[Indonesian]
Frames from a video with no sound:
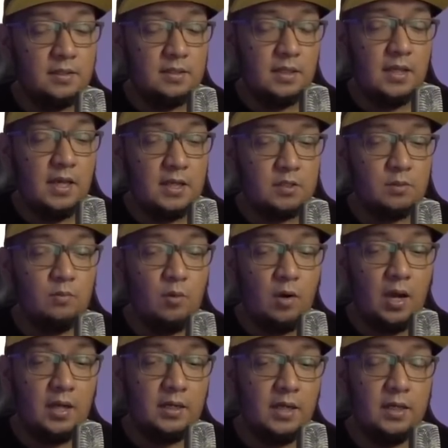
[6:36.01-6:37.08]
Jadi nggak
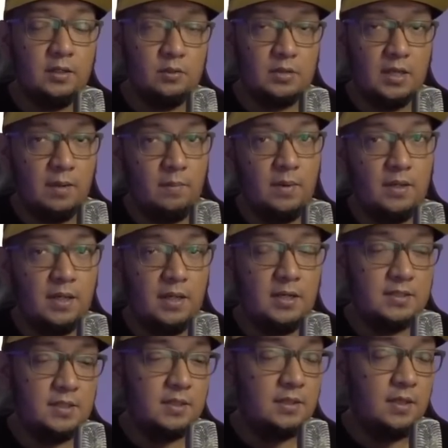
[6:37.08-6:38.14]
semua harga itu sama
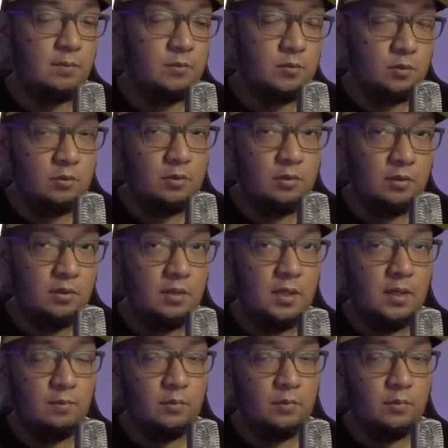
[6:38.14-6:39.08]
karena setiap judul